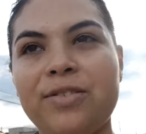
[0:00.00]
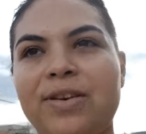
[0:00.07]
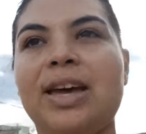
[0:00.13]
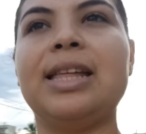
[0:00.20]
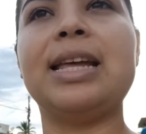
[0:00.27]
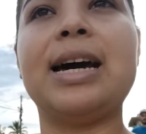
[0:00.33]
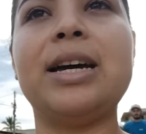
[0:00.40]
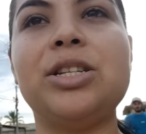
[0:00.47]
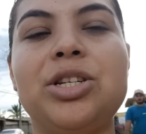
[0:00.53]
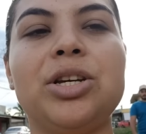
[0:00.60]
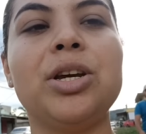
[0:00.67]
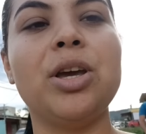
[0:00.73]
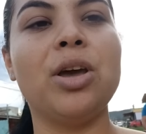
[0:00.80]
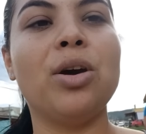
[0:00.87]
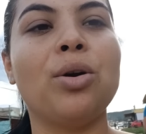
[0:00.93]
verdade
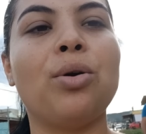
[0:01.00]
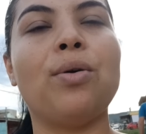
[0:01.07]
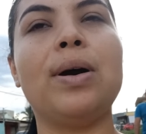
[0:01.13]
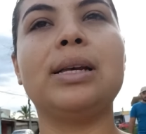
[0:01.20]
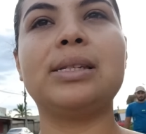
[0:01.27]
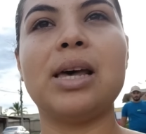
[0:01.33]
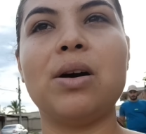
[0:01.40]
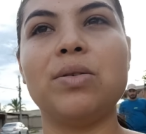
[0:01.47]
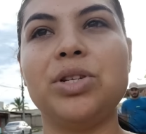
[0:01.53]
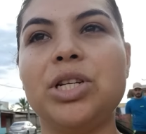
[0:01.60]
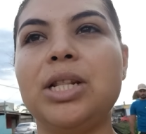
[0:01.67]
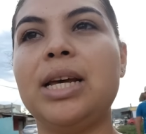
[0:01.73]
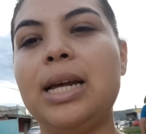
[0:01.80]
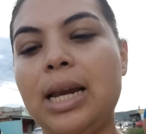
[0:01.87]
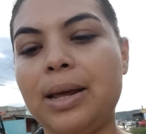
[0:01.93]
com a saúde
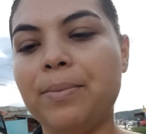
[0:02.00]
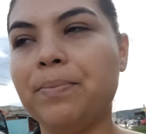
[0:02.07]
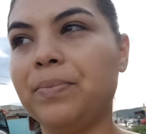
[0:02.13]
dele.